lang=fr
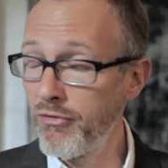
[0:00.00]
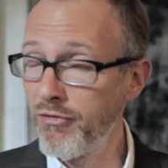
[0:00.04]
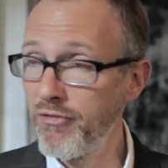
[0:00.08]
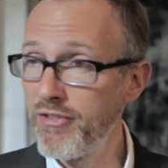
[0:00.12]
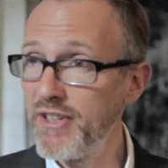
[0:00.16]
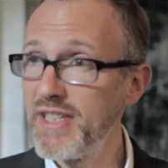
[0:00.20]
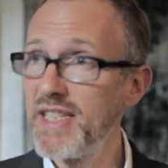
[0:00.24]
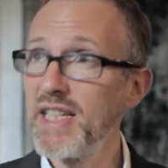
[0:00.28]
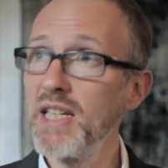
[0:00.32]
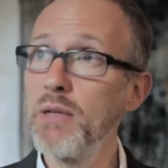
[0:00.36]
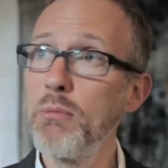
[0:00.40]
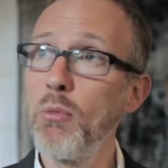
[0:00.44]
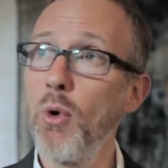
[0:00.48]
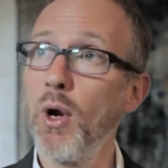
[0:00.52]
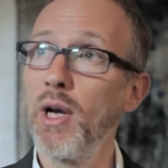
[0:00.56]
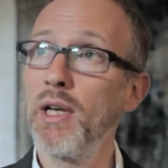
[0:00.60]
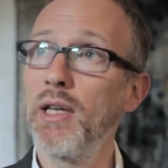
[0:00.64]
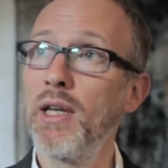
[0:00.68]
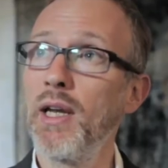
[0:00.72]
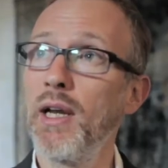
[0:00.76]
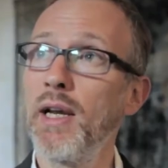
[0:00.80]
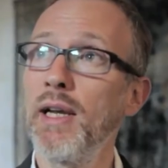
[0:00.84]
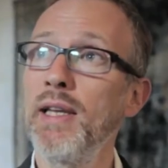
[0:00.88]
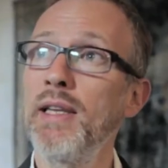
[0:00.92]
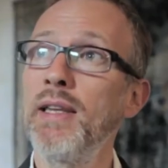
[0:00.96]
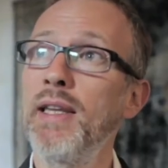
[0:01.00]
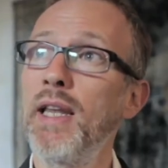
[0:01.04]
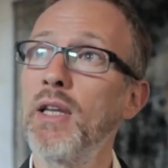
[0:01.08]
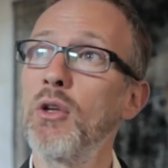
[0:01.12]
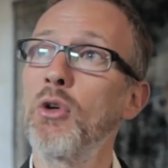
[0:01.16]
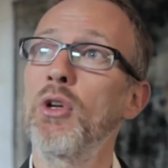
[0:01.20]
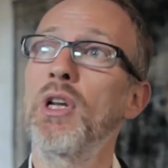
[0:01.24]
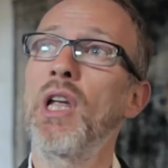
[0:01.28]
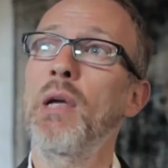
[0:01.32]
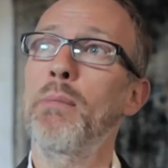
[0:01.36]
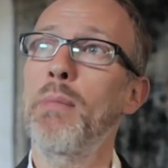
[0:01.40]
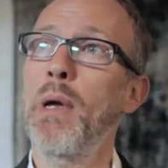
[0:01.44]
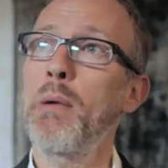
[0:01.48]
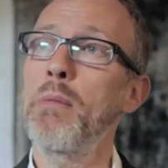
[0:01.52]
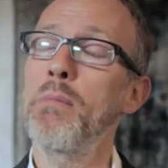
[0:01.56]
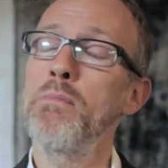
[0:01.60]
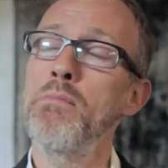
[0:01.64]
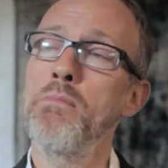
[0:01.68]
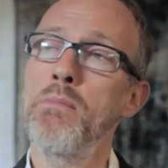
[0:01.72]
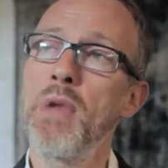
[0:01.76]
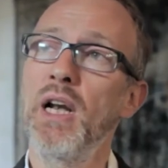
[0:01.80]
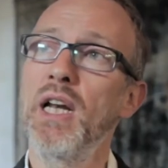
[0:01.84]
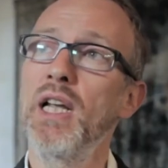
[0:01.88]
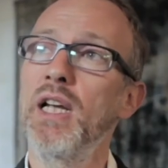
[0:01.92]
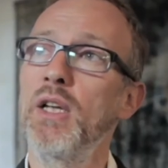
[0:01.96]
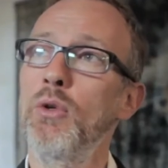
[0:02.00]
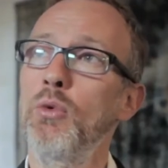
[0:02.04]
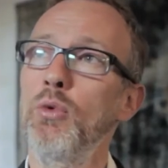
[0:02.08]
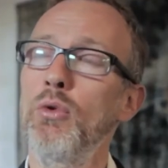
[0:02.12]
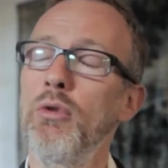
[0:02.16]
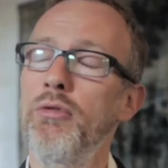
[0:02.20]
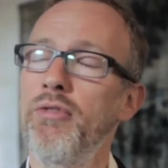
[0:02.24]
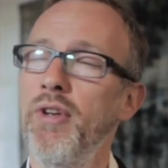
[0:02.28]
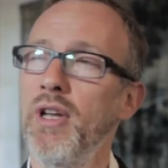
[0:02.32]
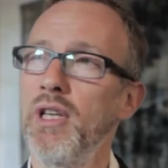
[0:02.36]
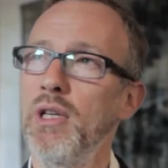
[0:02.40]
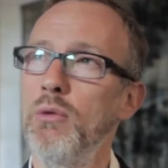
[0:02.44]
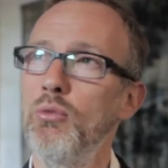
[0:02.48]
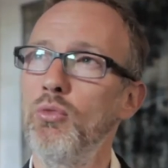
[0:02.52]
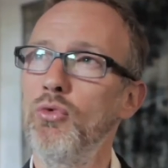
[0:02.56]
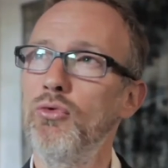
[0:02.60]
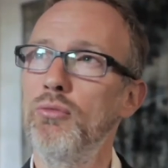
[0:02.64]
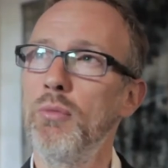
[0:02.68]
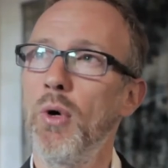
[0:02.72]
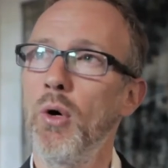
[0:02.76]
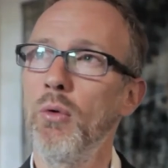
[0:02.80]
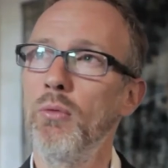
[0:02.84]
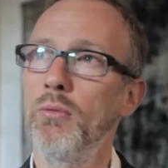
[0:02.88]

physiquement altérés d'être capables malgré tout de faire des mouvements.